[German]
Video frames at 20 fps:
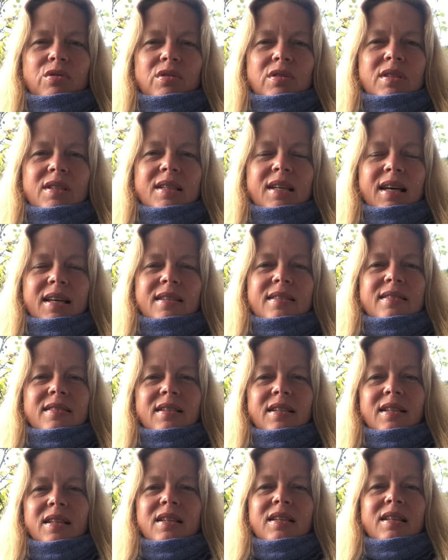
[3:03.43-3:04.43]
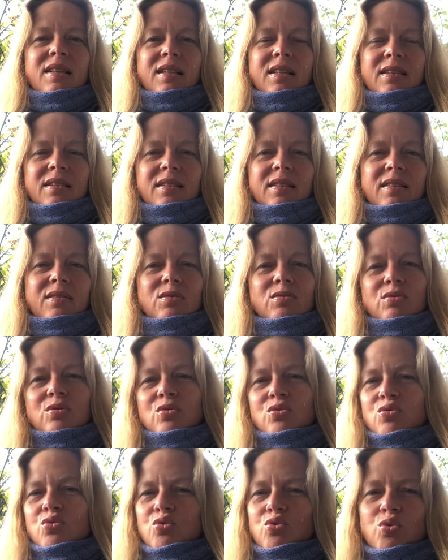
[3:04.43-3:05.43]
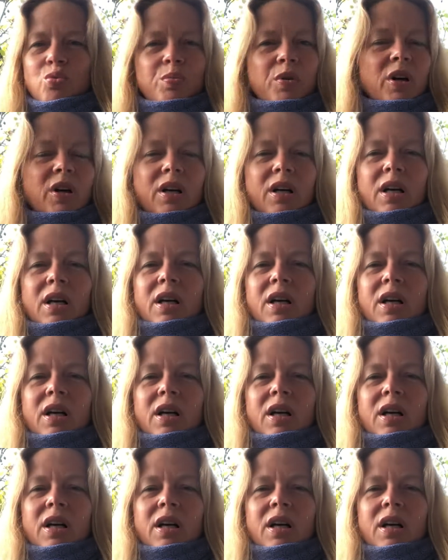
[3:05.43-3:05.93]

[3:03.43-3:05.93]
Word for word: Das heißt, diejenigen, die so super